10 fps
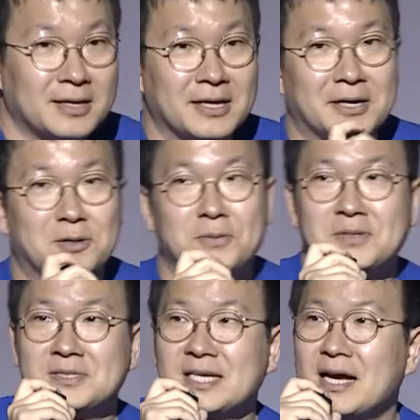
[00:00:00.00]
네,
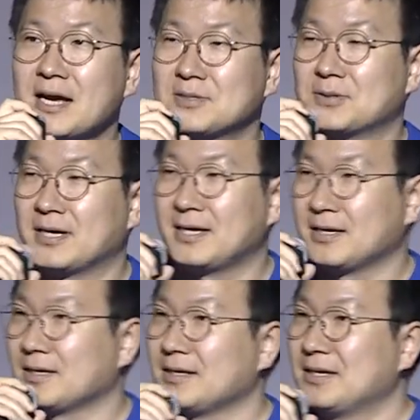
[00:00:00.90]
그러면 시작하기
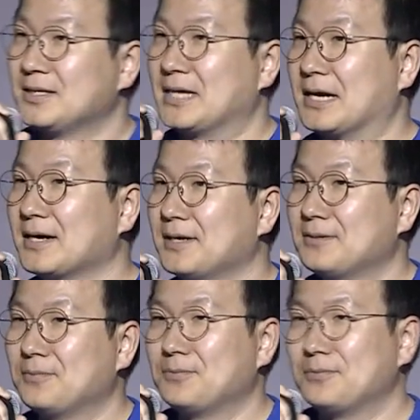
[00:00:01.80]
전에
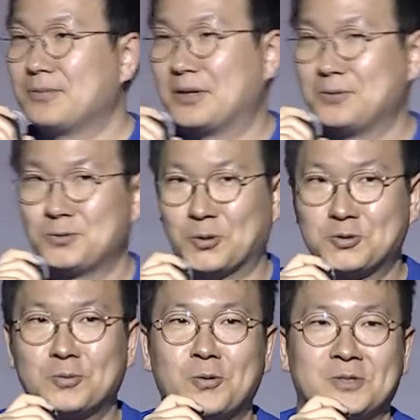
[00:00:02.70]
잠깐만 좀
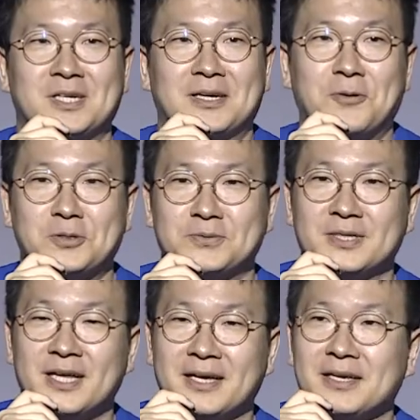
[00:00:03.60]
여쭤보고 시작을 하고
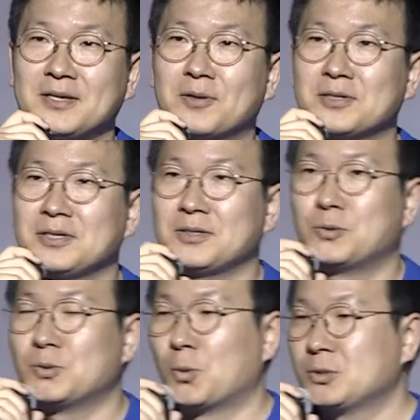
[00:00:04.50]
싶은데 여기
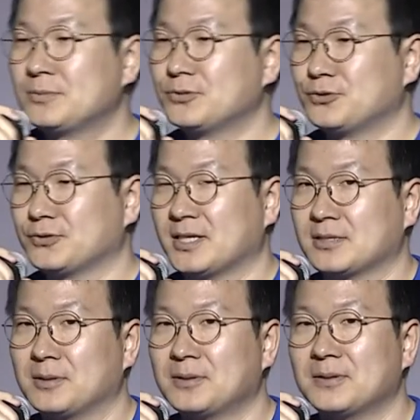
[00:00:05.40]
오늘 오신 분
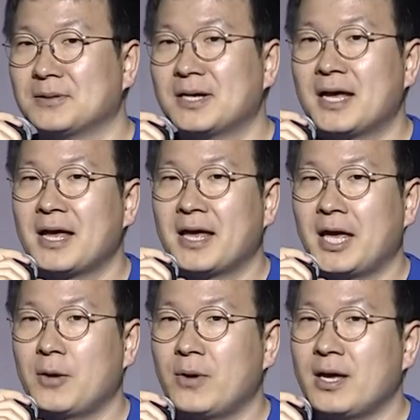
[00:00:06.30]
중에서
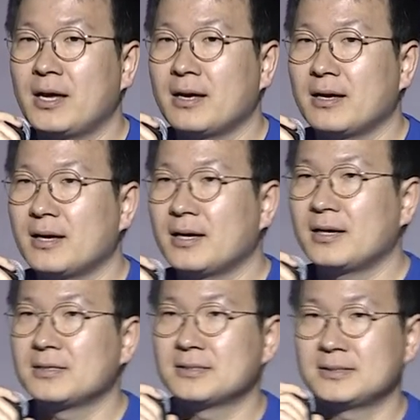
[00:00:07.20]

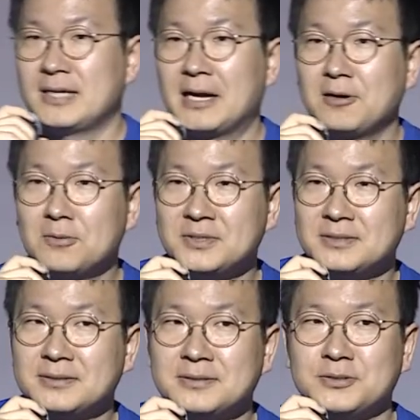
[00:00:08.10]
해외에
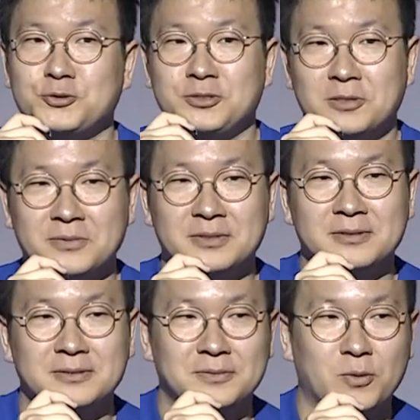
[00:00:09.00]
창업이든
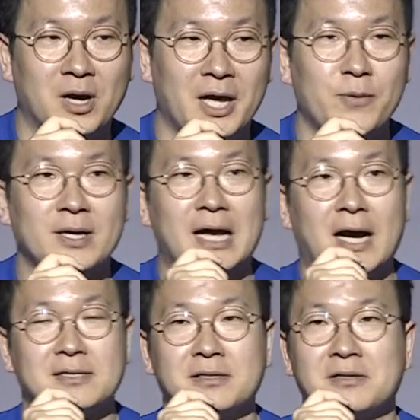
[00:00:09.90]
취업이든 뭔가 해외에
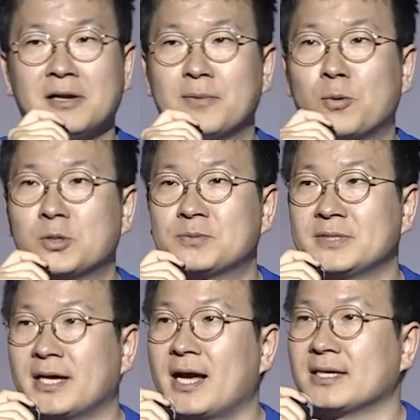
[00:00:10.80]
나가서 일을 해보고 싶은
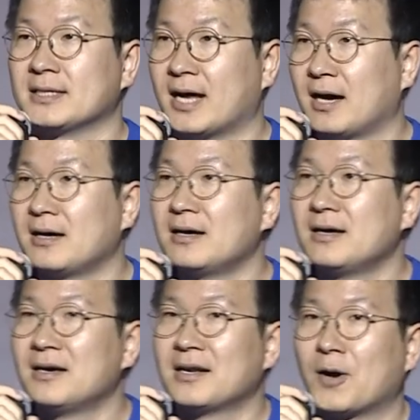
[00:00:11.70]
생각이
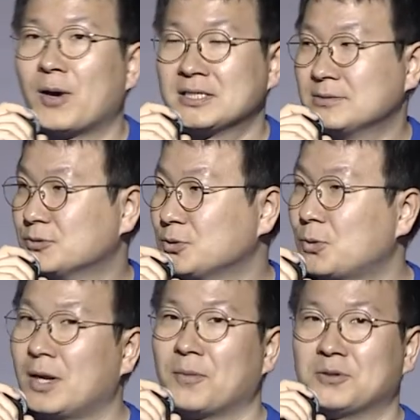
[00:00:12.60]
있다라고 하시는 분
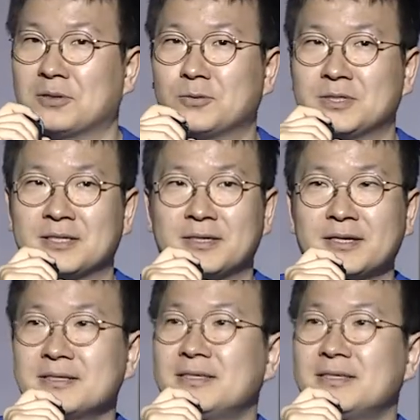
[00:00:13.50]
손을 한번 들어보시겠어요?